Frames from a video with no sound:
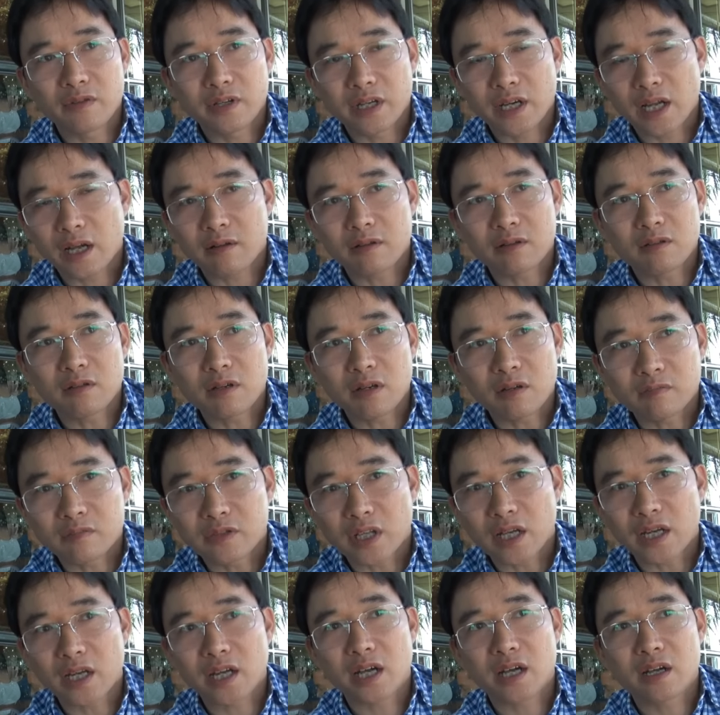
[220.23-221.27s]
Việt Nam cũng không
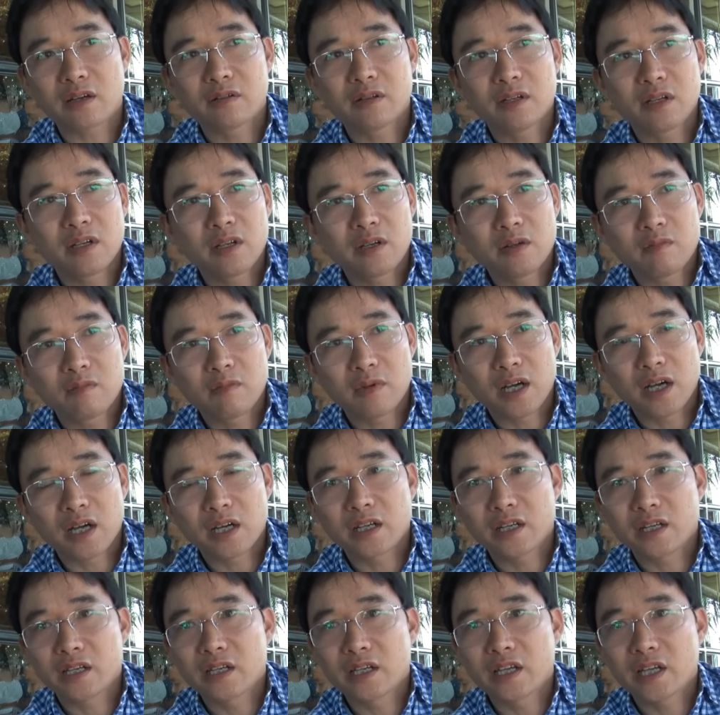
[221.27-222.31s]
thể nào mà
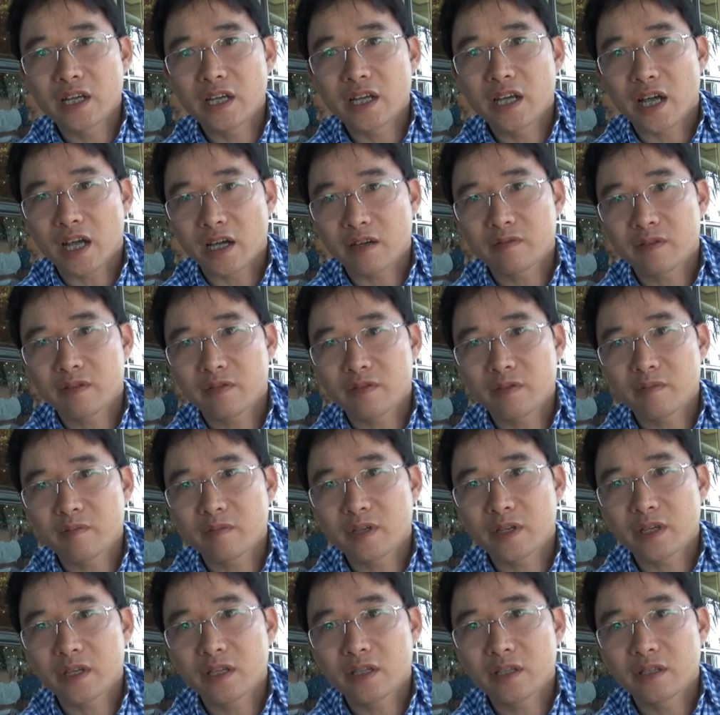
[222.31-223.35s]
nghiêng hẳn về phía
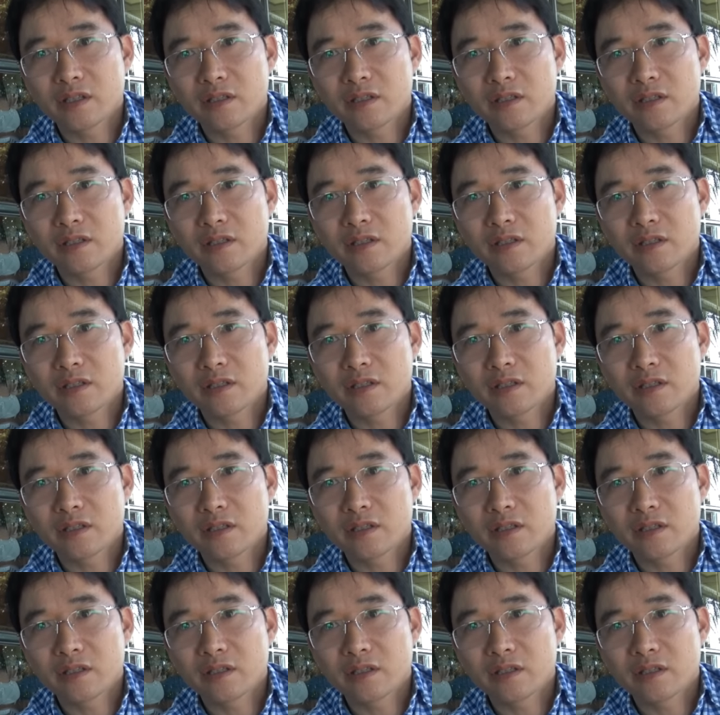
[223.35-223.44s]
Mỹ